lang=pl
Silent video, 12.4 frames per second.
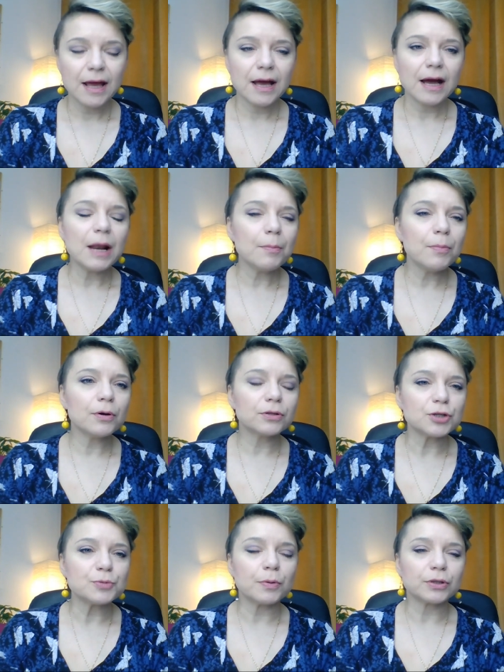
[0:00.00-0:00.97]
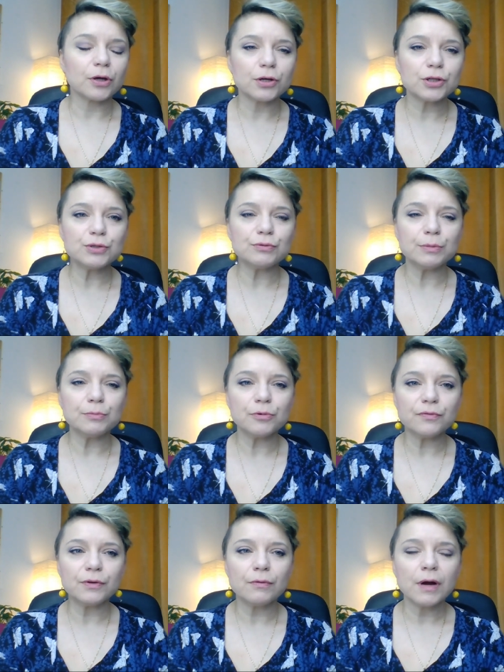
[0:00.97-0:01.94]
Albo ktoś podchodził i
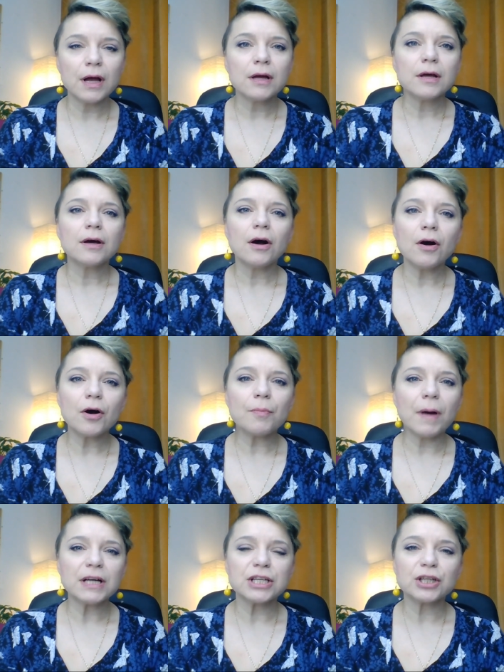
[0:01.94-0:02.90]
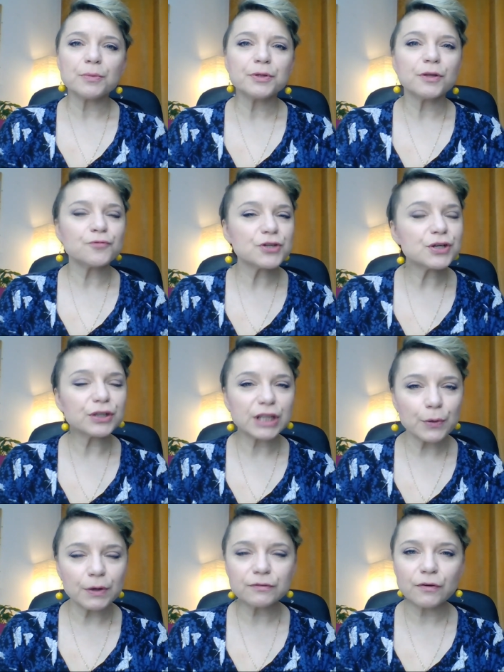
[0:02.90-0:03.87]
mówił: Och, Basia, tobie to wszystko
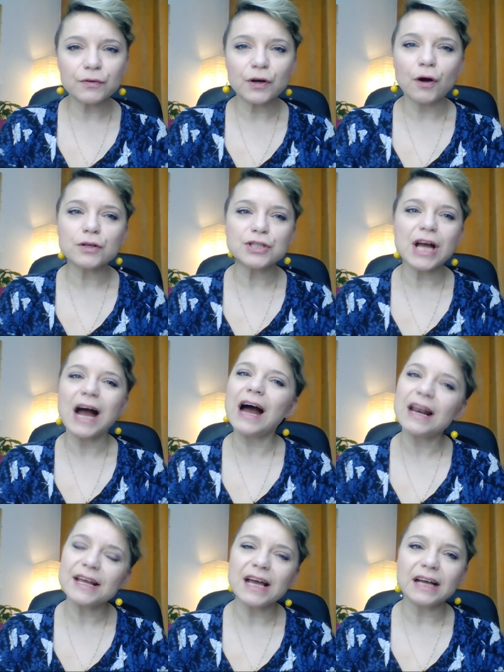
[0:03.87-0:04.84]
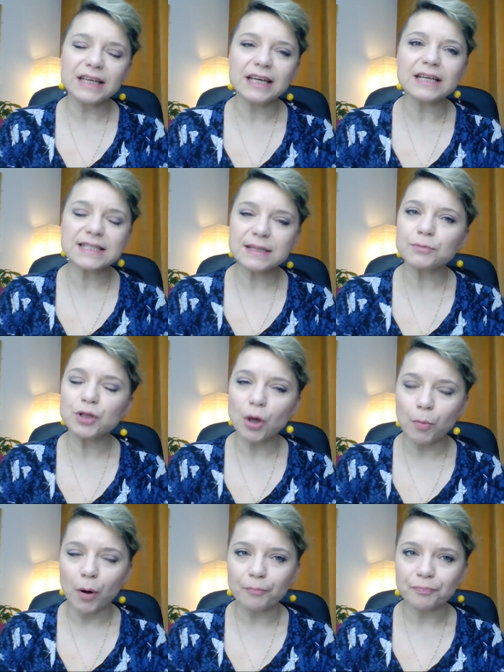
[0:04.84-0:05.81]
tak łatwo wychodzi, ale ja nie jestem
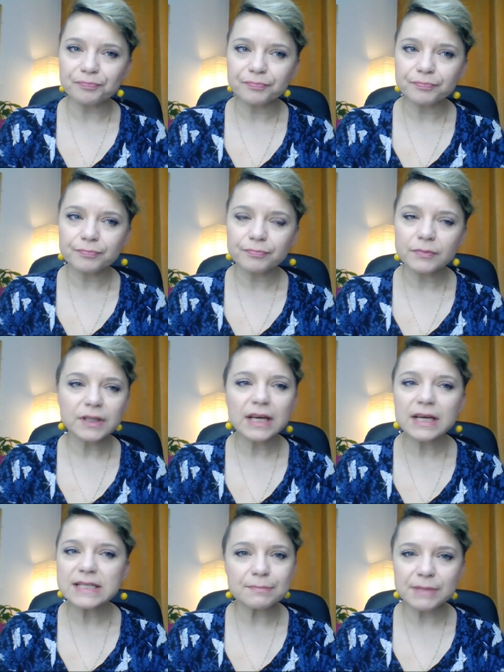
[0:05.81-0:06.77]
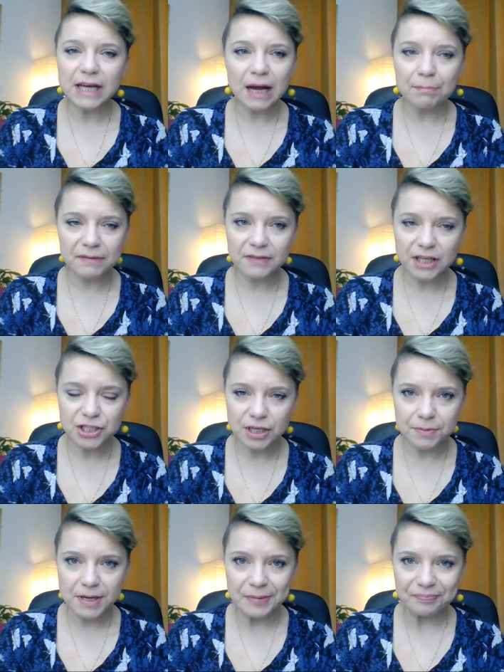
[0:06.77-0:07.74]
tobą nie jestem taka pewna
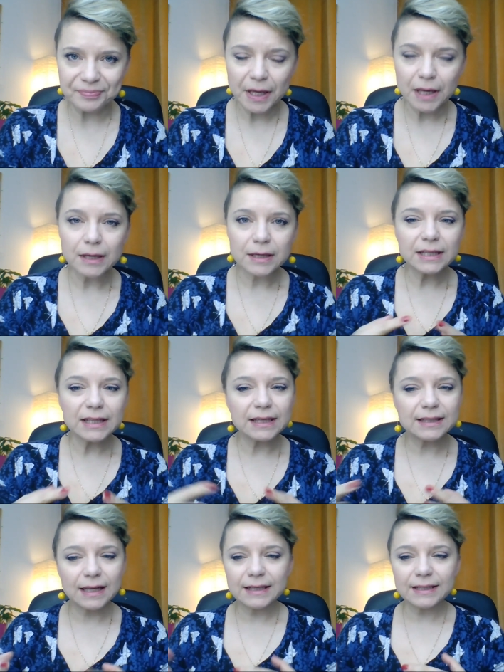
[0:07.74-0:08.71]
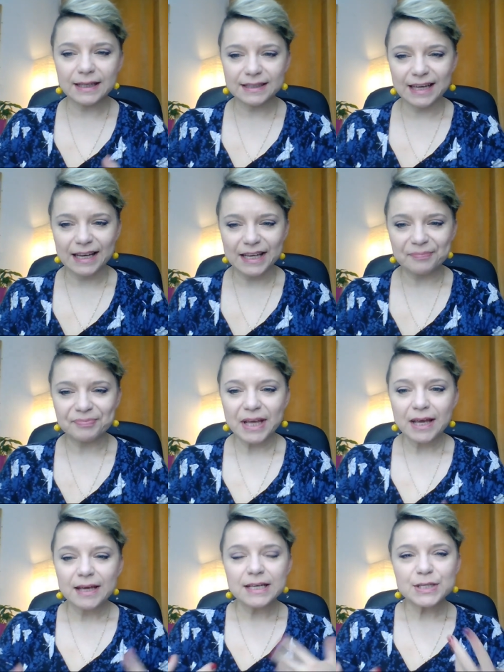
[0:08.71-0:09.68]
siebie. I tak dalej, i tak dalej.
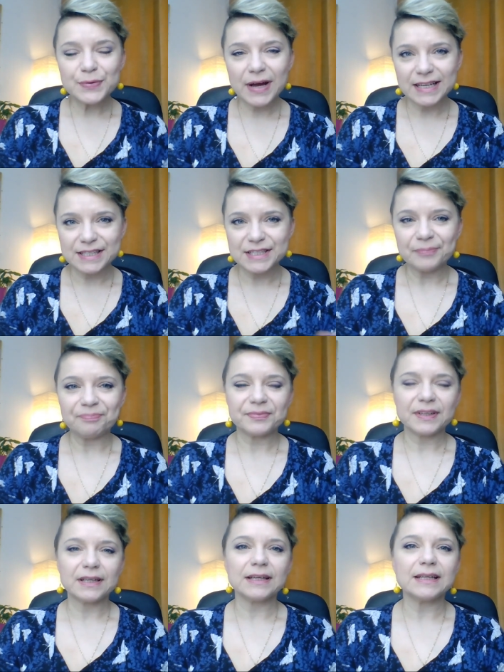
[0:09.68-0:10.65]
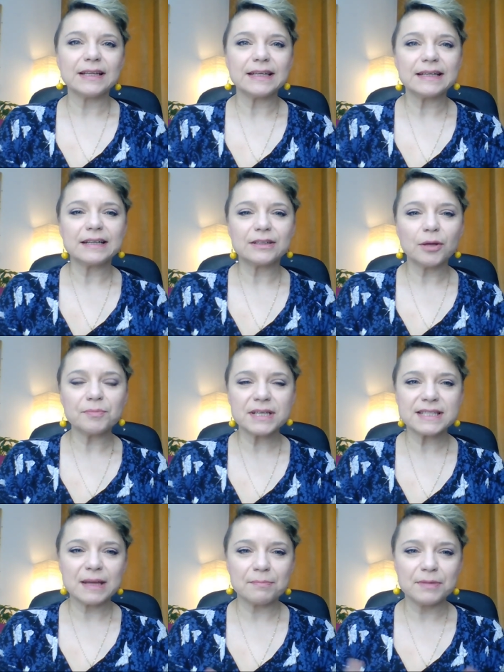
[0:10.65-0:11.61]
I słuchajcie, e, kto
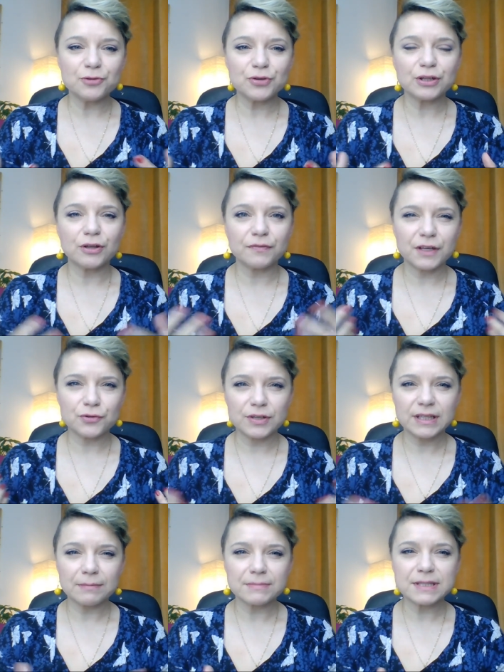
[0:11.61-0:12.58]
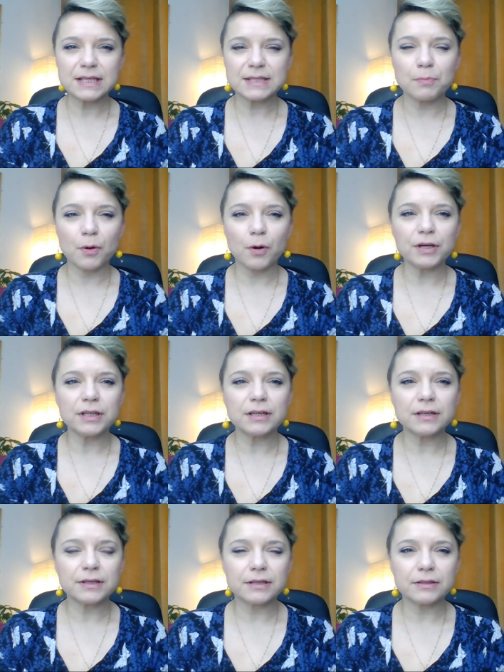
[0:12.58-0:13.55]
mnie zna bliżej, to wie, że tam ze
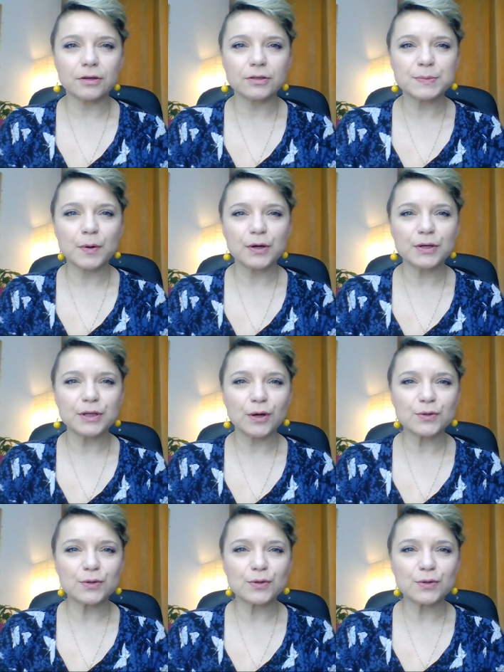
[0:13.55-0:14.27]
spokojnych, e, do spokojnych